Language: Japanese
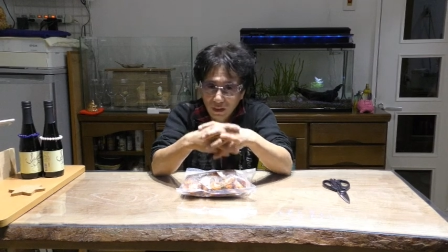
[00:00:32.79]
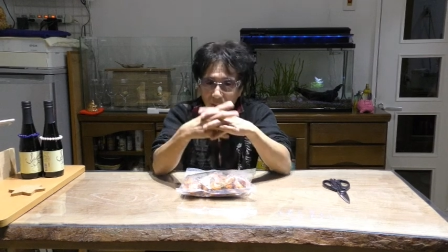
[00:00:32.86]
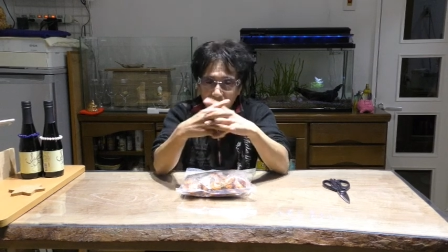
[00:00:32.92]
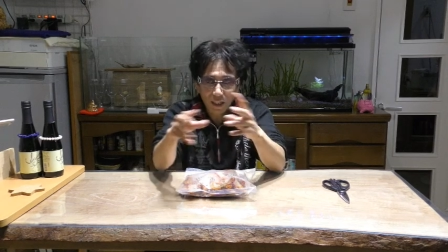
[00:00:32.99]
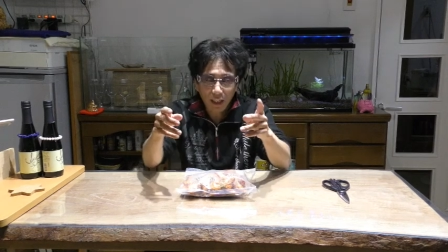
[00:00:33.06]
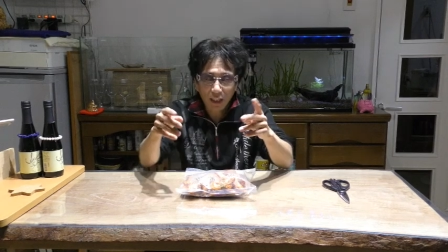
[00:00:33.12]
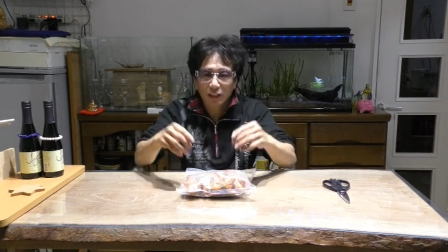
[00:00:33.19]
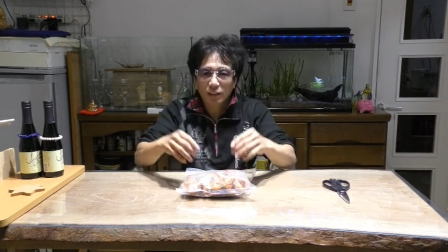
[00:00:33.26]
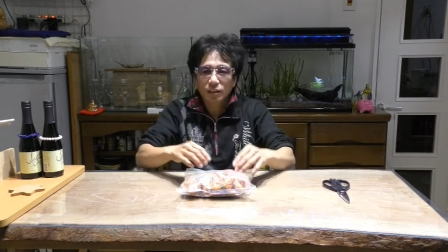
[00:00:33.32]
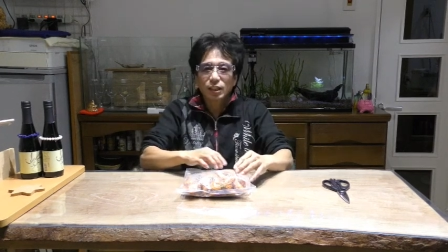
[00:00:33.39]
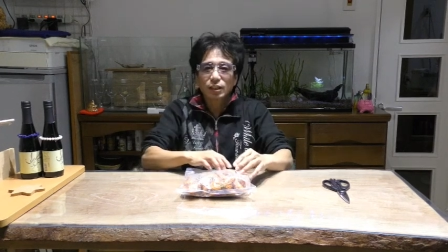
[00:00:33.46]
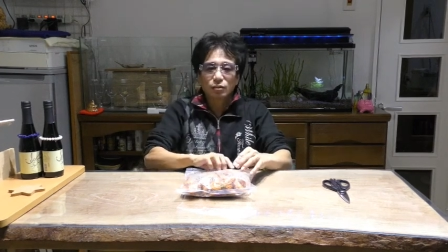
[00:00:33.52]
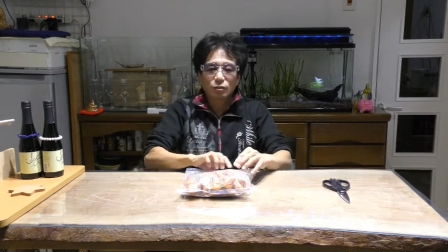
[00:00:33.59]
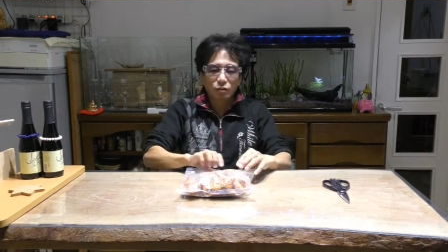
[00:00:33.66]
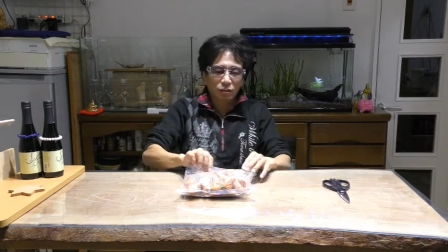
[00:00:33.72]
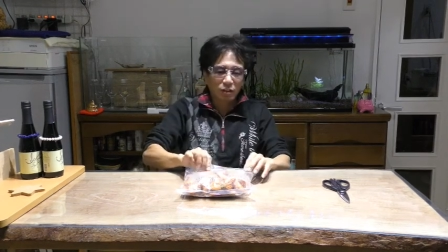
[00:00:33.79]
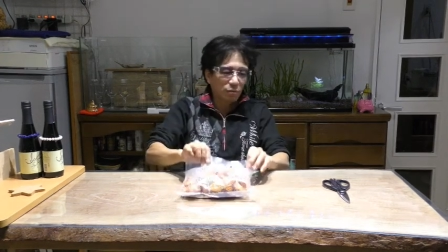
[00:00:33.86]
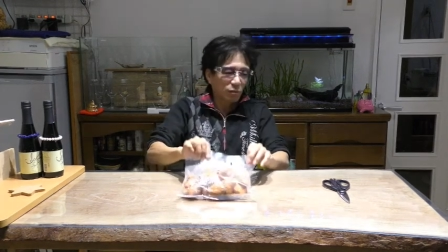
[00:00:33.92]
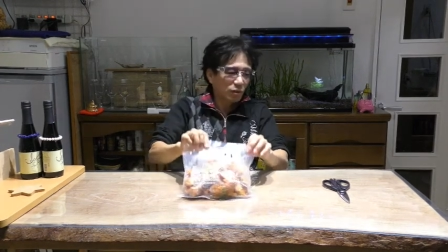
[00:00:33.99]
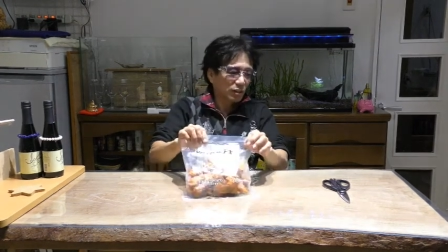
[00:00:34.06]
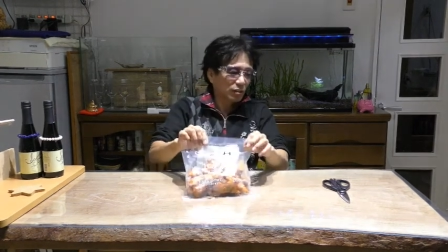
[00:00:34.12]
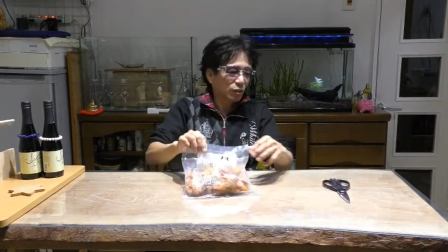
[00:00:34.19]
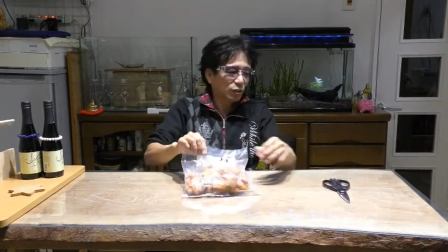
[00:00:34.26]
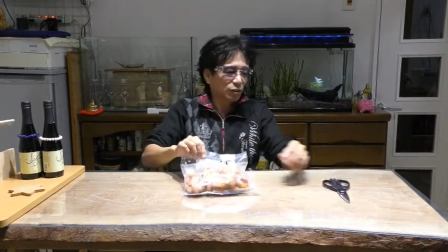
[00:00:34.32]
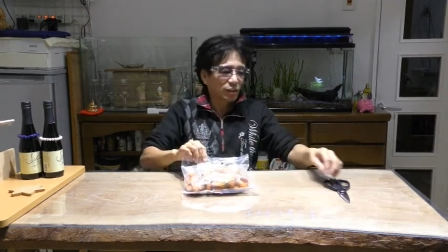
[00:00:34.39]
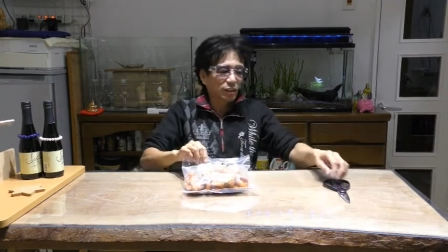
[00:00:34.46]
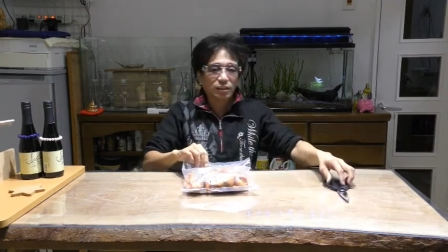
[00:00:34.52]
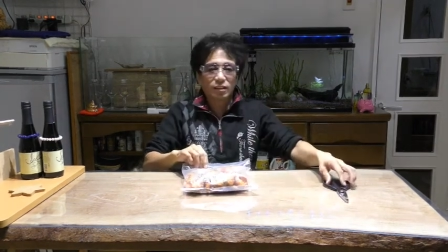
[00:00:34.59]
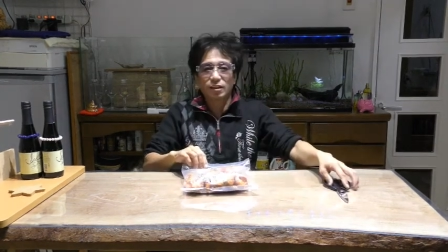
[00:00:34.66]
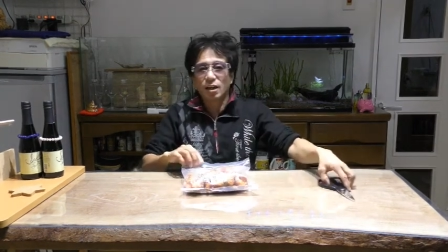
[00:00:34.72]
ではね早速ねもうねこち
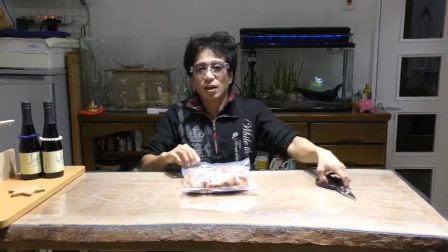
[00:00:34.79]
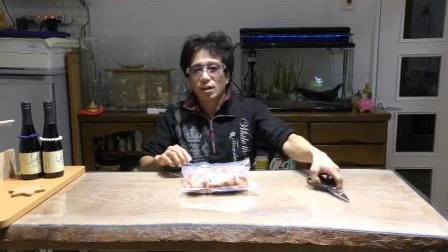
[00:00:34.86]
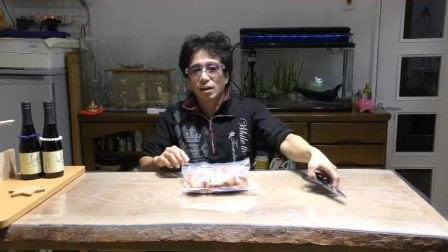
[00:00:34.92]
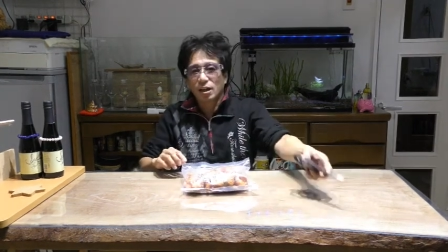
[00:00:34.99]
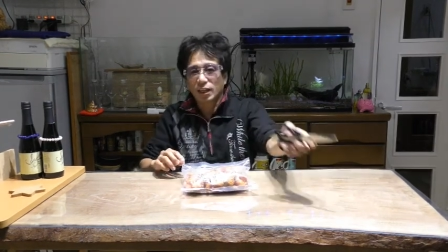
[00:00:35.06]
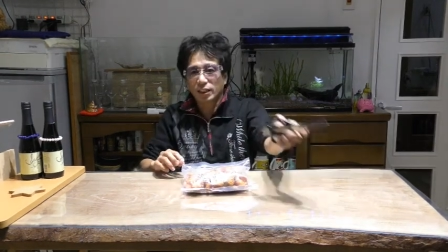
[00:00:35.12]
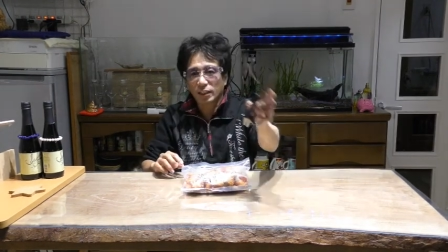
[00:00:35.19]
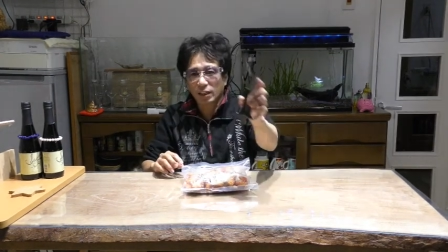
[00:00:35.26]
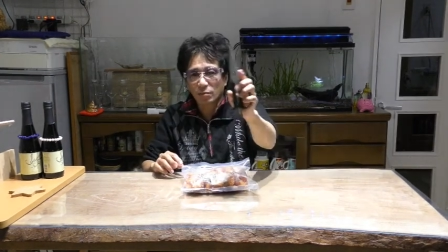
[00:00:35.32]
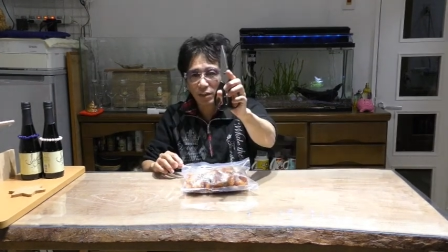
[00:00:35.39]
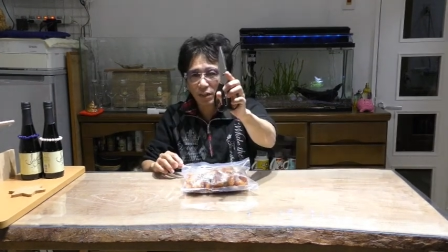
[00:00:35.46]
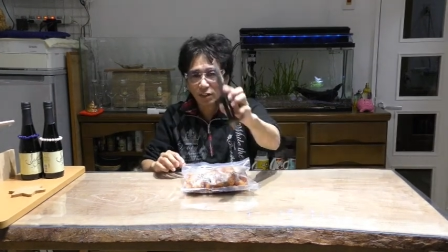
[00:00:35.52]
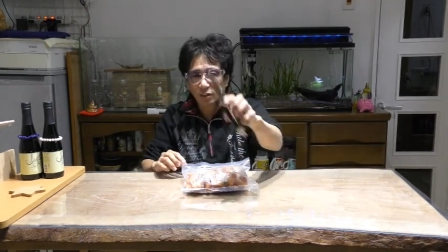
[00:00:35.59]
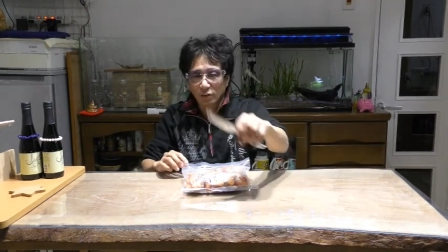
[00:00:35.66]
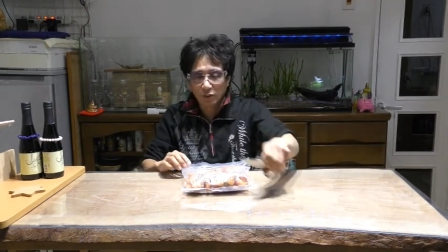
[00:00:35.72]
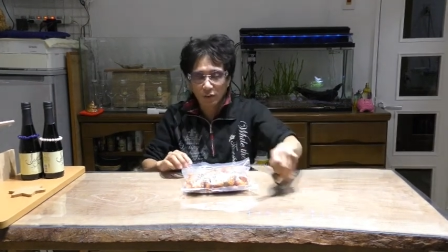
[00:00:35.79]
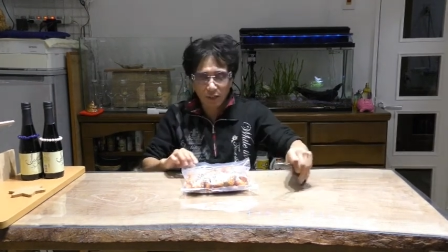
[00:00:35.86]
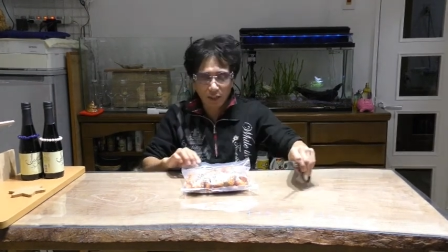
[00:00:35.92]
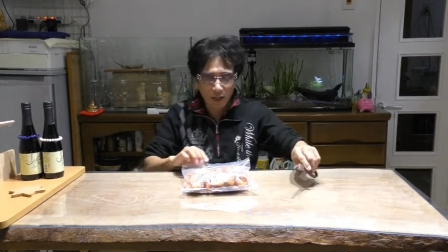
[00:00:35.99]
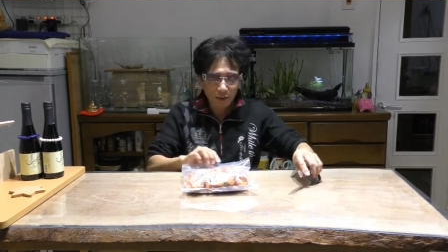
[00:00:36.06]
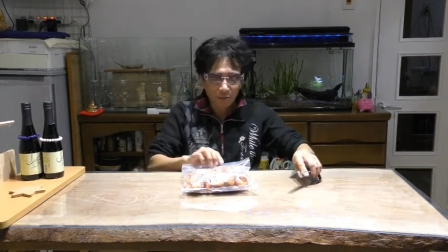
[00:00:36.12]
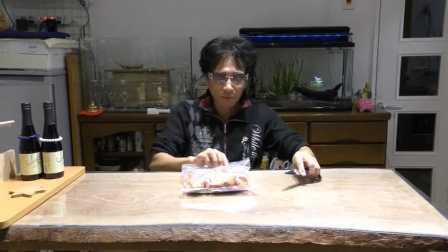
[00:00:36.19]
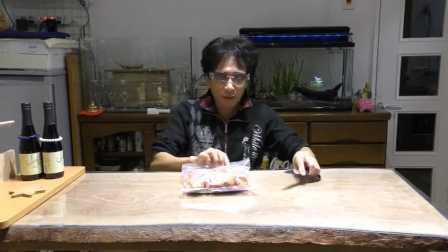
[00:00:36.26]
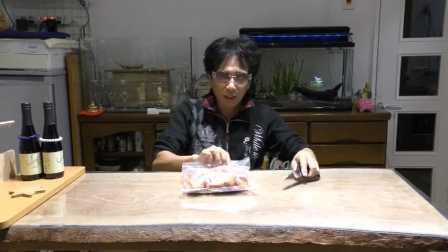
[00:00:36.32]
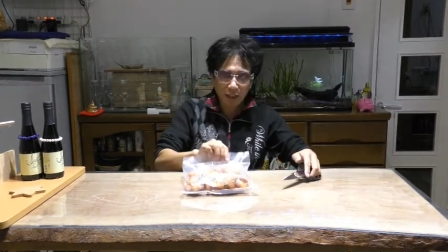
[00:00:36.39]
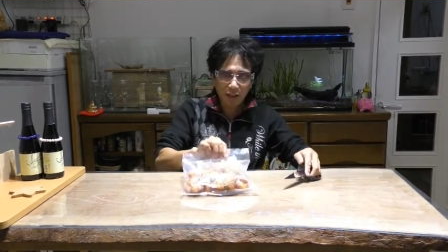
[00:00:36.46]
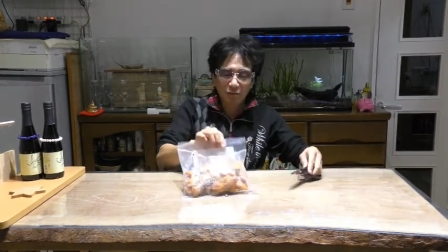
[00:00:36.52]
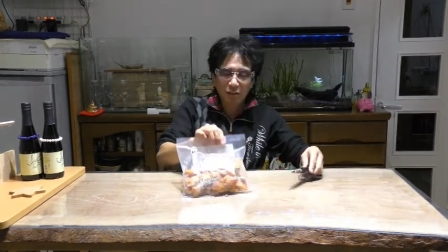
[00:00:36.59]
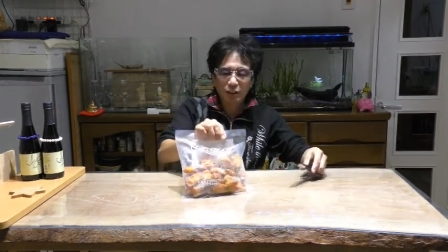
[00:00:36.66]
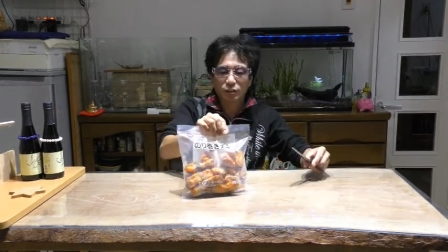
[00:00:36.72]
らにねハサミがあるのでね巻
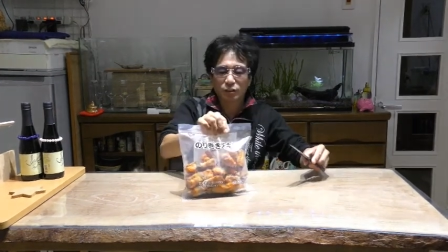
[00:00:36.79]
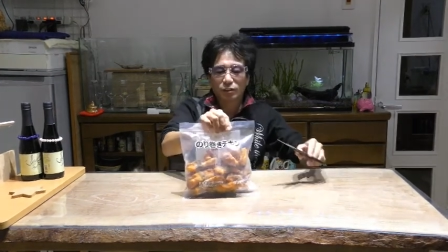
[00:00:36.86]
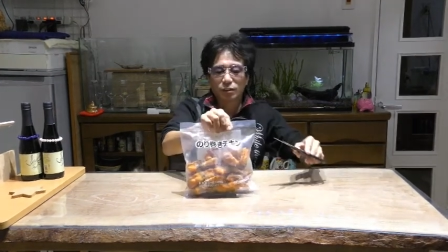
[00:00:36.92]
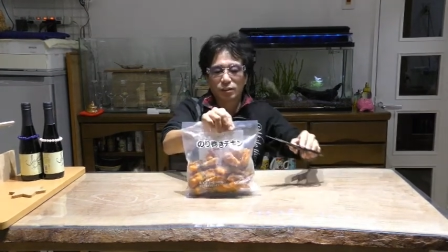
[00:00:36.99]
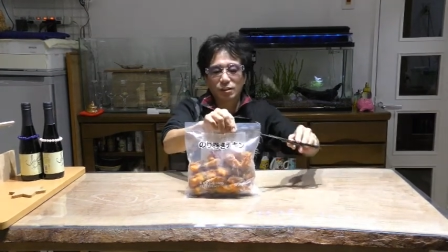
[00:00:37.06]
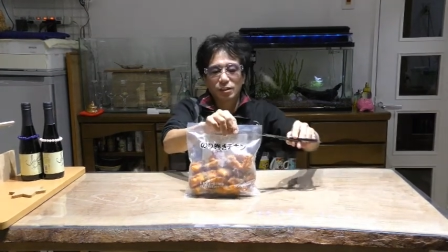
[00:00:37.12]
きます